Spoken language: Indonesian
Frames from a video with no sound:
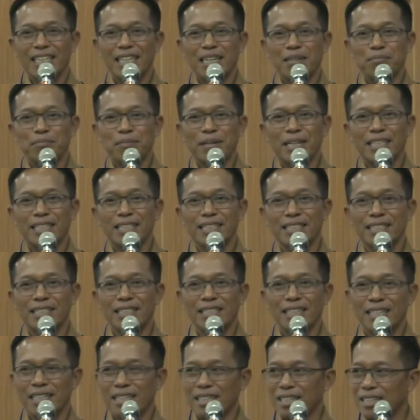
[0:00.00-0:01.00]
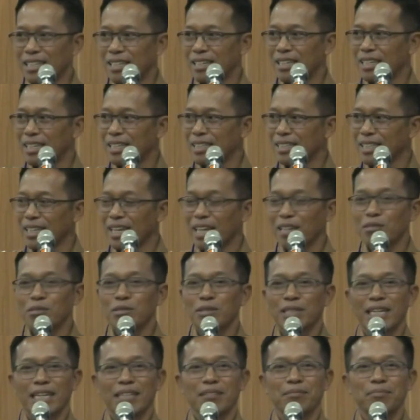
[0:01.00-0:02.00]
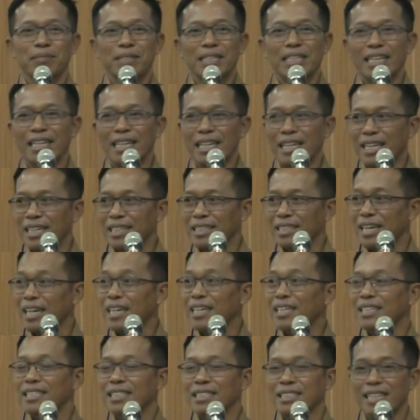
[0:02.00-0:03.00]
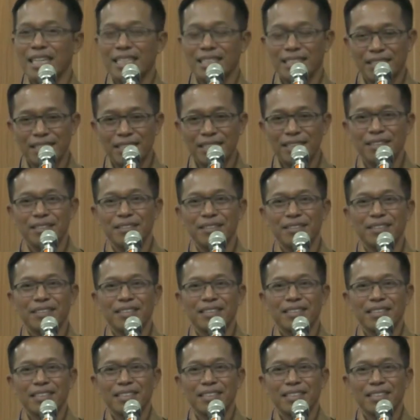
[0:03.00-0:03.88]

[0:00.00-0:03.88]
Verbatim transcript: dapat Eh, dilakukan penilaian akreditasi